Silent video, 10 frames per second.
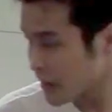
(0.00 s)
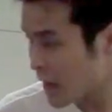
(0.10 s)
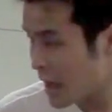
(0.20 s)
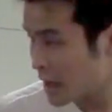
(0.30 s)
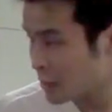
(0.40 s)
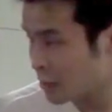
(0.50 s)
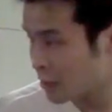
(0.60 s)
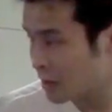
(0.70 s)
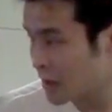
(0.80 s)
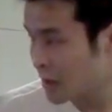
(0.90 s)
えー、っ
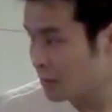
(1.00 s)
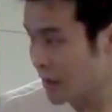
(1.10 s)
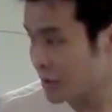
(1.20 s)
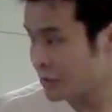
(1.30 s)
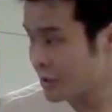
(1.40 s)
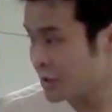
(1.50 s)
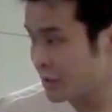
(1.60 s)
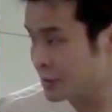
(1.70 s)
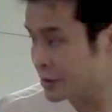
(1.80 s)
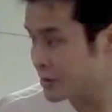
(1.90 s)
とまあ、
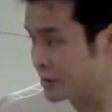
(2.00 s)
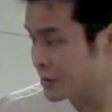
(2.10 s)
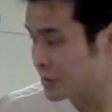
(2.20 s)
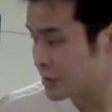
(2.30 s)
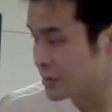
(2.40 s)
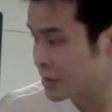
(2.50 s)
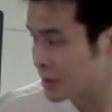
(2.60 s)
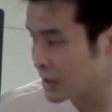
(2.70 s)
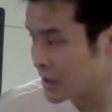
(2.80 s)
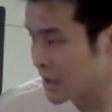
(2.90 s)
ユニグラム
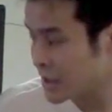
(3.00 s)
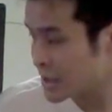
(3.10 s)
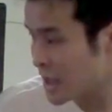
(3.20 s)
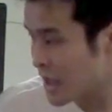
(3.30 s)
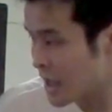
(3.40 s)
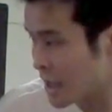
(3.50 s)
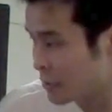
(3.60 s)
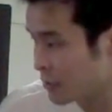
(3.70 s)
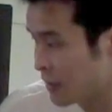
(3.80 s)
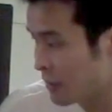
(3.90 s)
に対して、えー
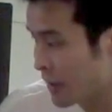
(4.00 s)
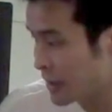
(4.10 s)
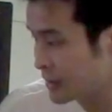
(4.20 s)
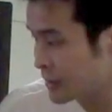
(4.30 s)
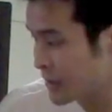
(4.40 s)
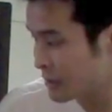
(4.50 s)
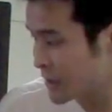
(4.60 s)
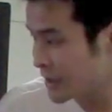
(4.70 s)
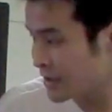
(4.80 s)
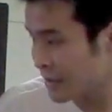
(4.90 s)
とまあ、
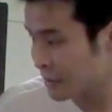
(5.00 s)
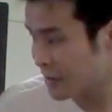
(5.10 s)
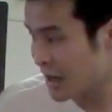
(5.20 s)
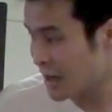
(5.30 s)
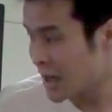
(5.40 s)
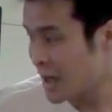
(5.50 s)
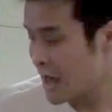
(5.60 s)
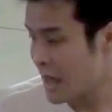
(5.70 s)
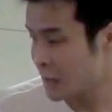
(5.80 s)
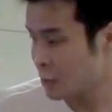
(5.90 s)
バイグラムであったりとか、
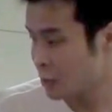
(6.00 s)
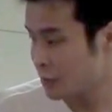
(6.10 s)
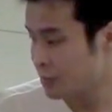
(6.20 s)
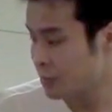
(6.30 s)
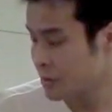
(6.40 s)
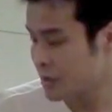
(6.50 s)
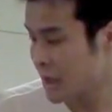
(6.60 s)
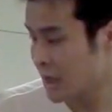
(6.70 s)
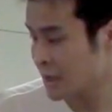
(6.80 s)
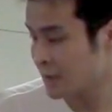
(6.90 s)
えーと、ポスタが